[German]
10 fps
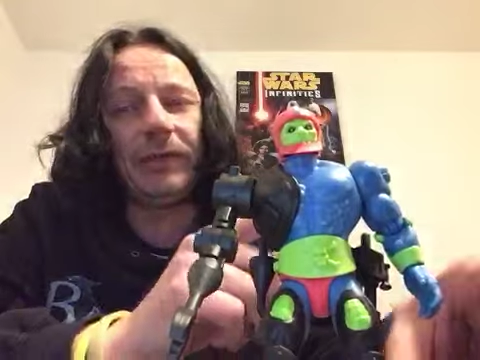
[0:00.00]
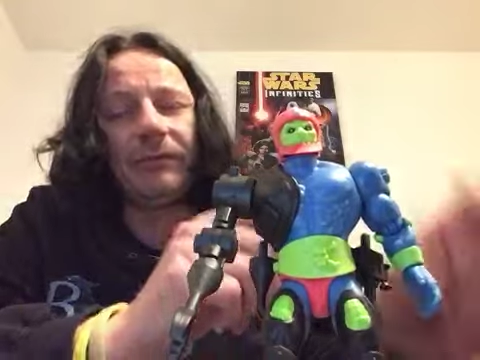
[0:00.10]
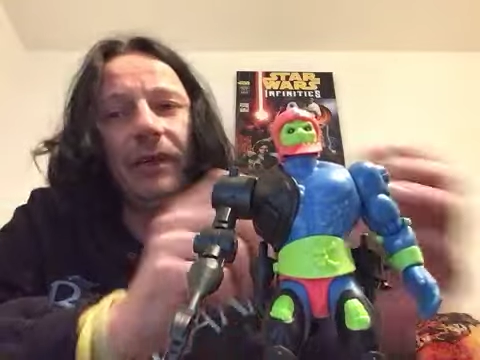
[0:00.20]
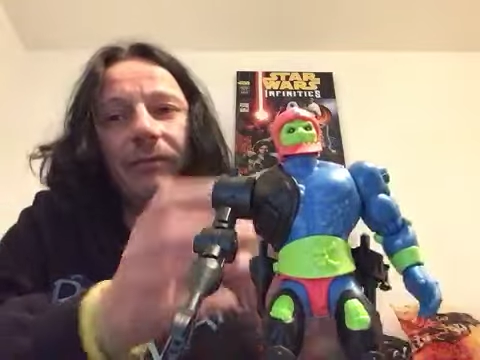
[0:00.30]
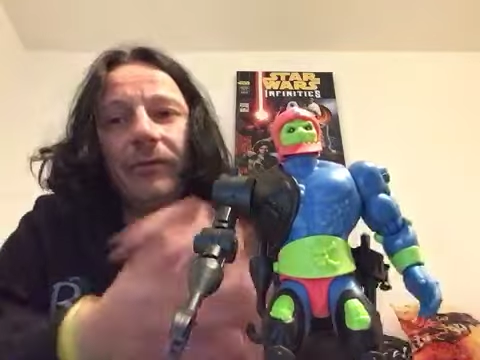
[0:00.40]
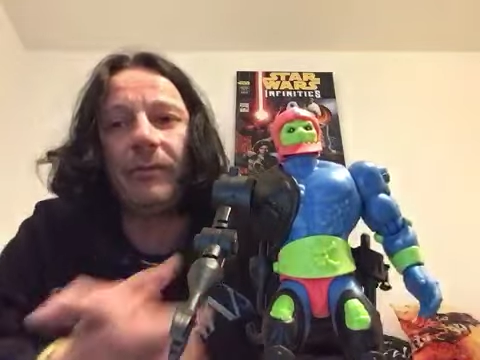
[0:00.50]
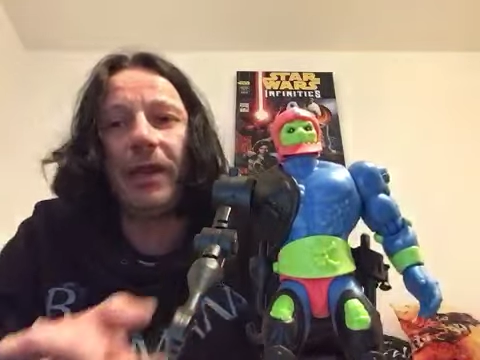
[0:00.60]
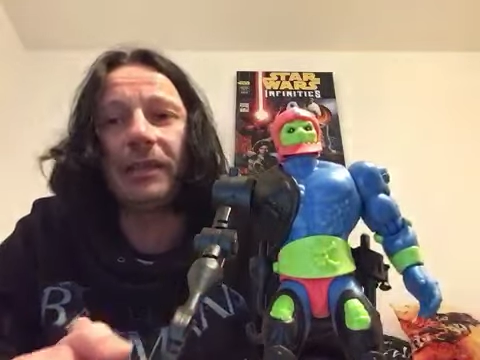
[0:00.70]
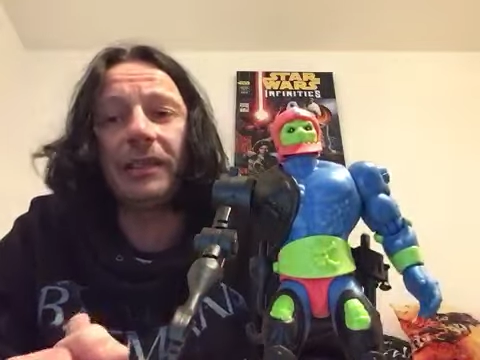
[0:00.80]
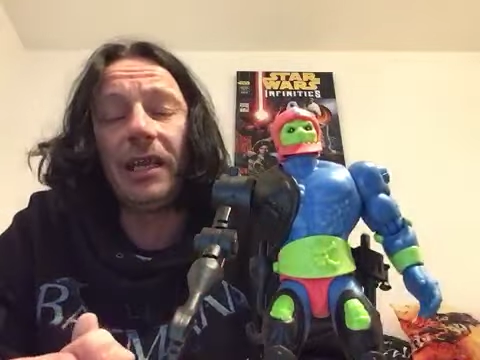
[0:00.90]
davon
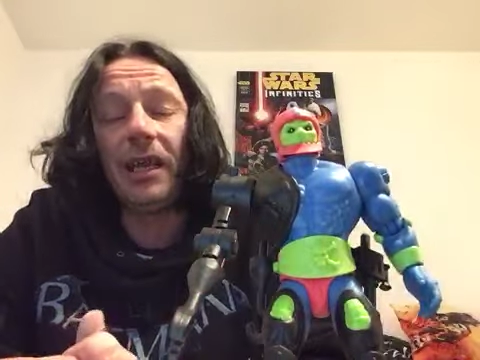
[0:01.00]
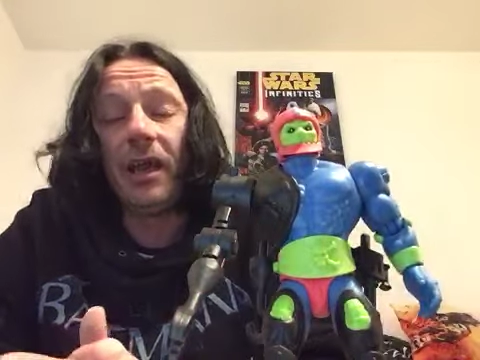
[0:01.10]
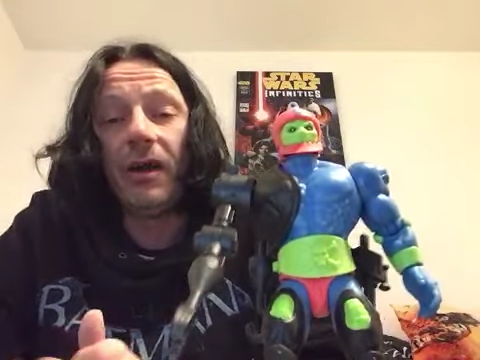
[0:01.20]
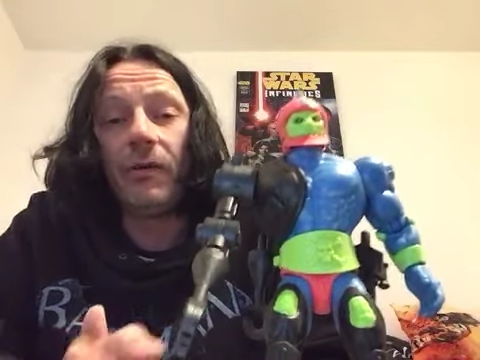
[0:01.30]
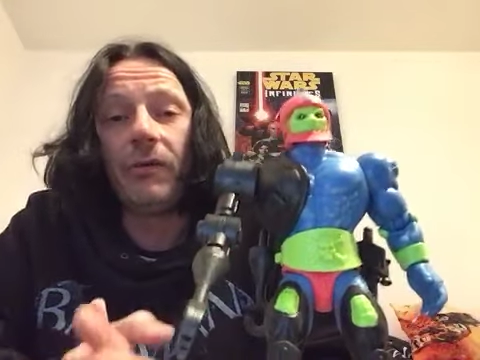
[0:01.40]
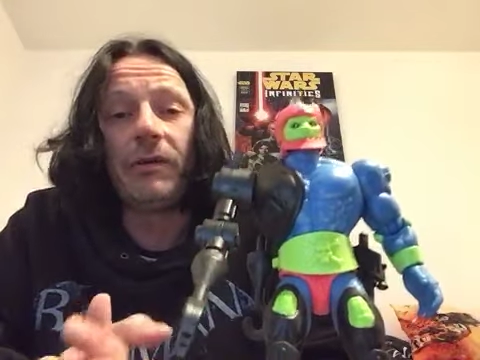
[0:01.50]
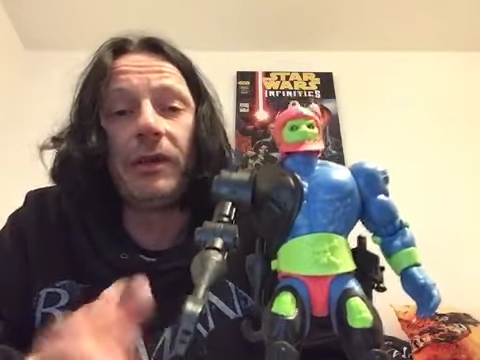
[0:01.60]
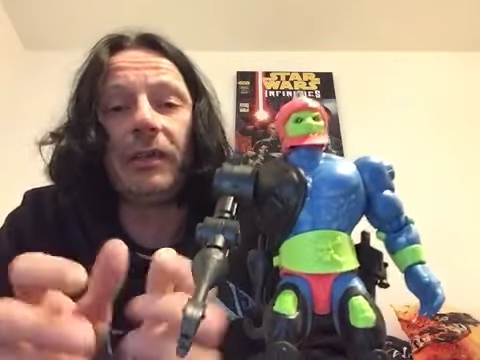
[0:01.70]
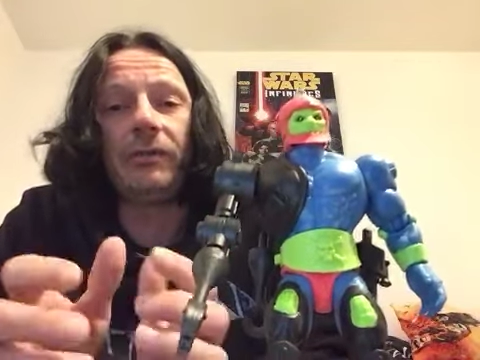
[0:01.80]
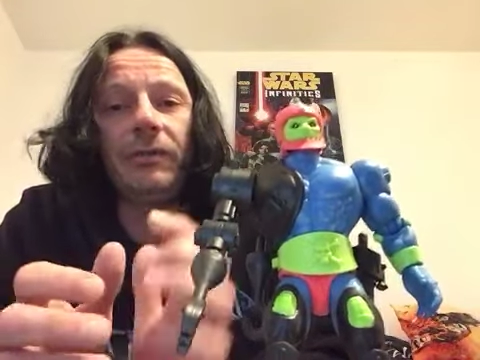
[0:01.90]
wohlgemerkt. Und
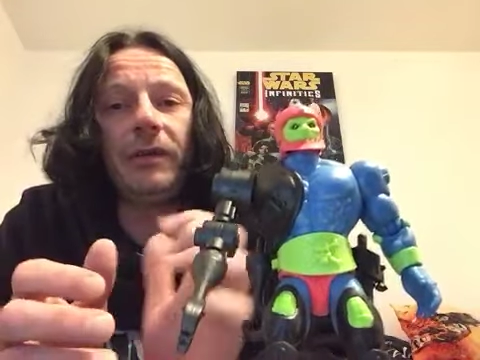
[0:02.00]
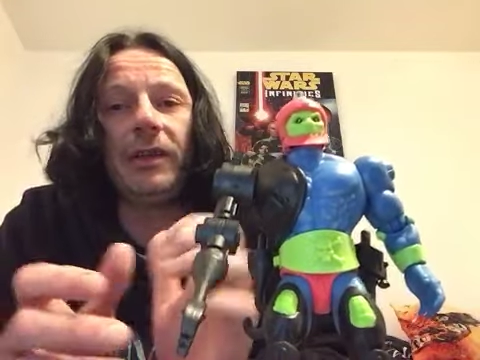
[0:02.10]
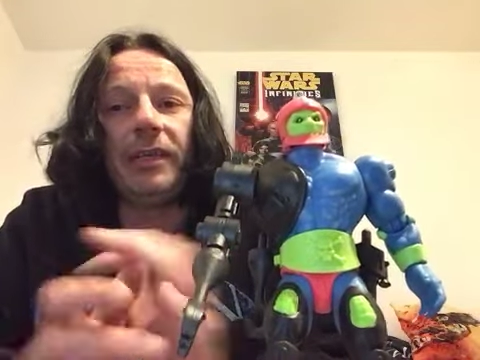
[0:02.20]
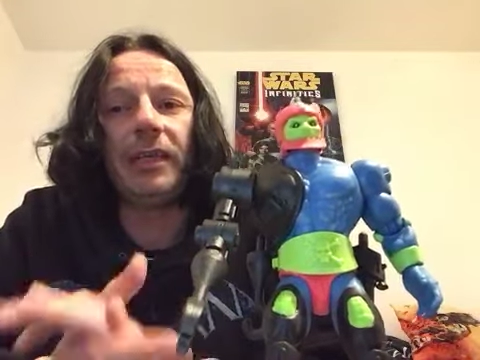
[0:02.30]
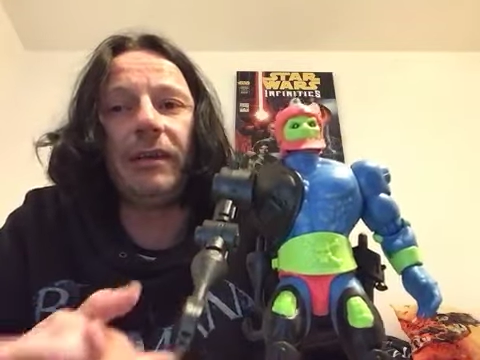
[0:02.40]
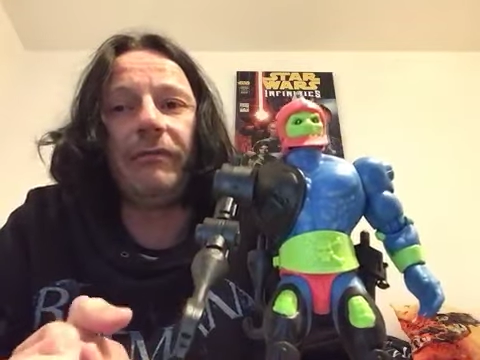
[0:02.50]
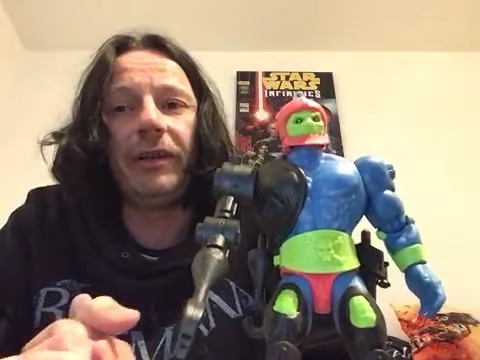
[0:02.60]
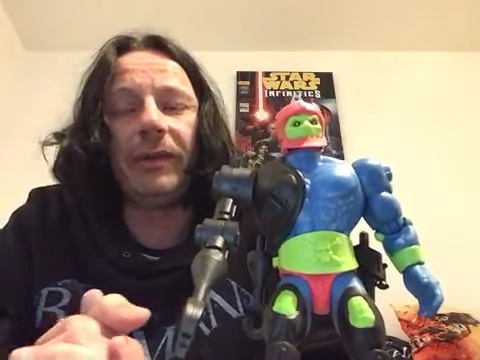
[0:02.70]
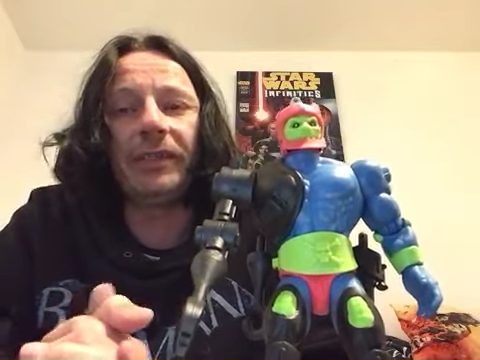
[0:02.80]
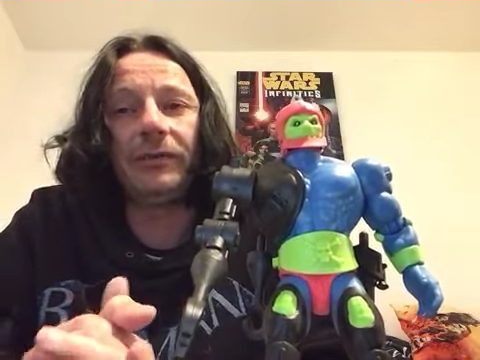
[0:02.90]
natürlich, äh,
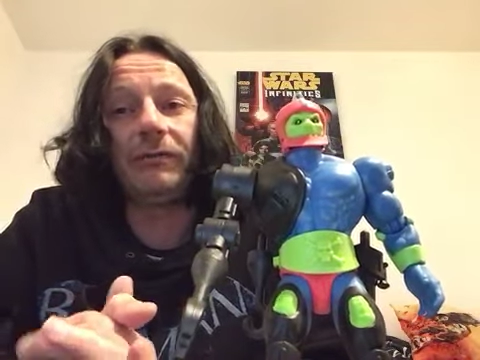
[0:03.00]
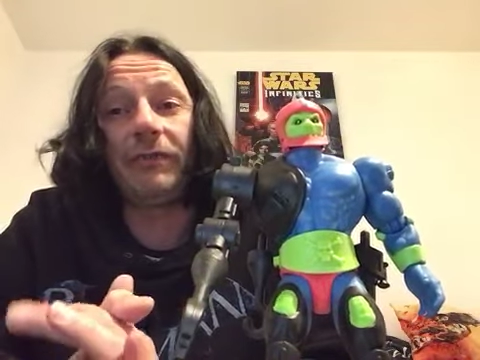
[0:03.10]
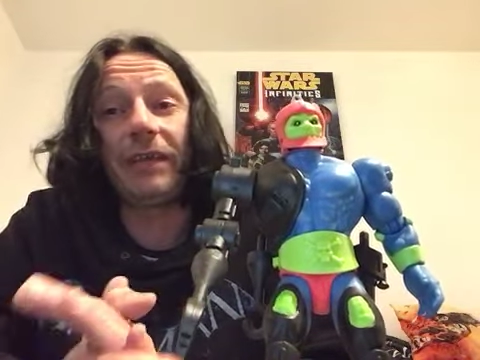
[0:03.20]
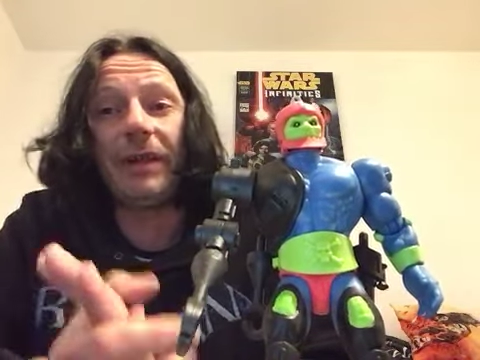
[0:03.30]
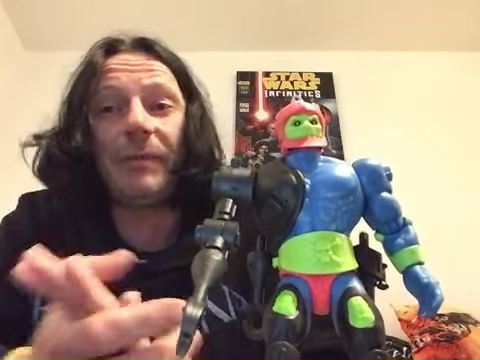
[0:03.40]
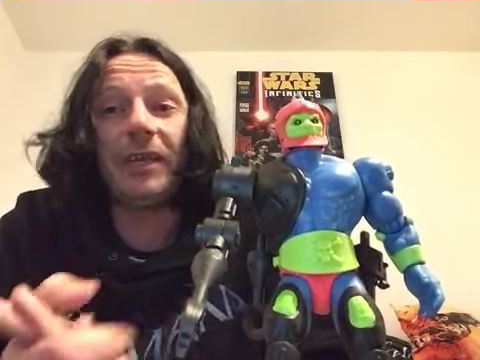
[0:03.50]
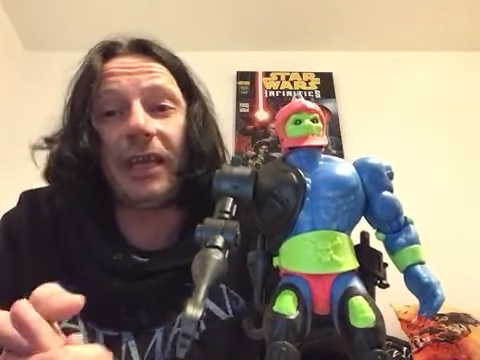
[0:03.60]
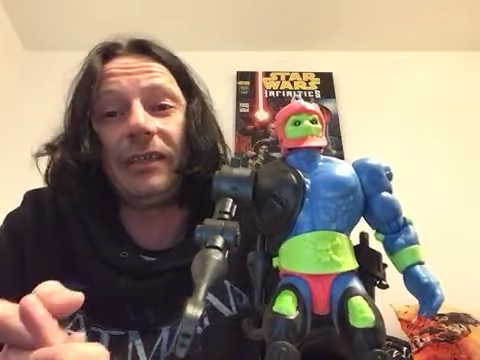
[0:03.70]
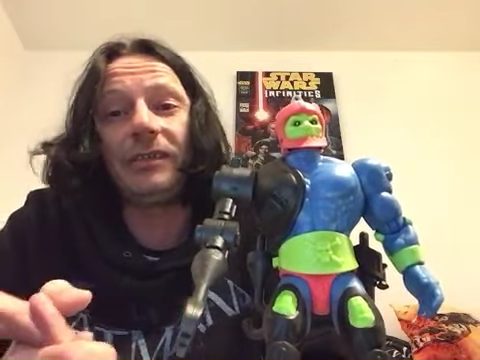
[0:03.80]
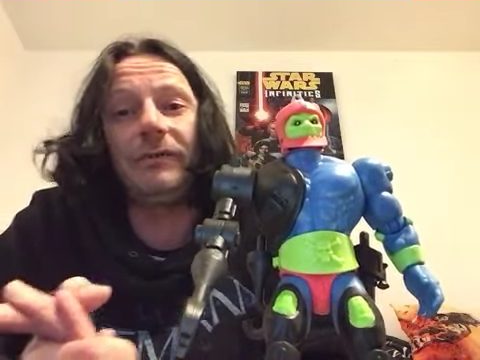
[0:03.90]
Filmation gefällt mir nicht
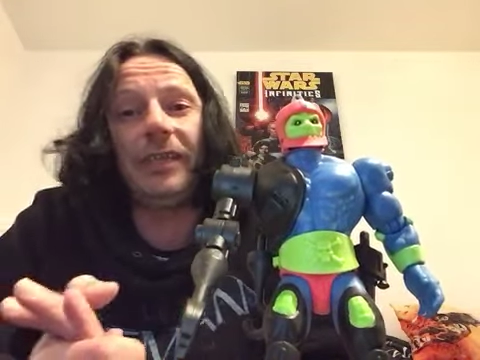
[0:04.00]
ganz so.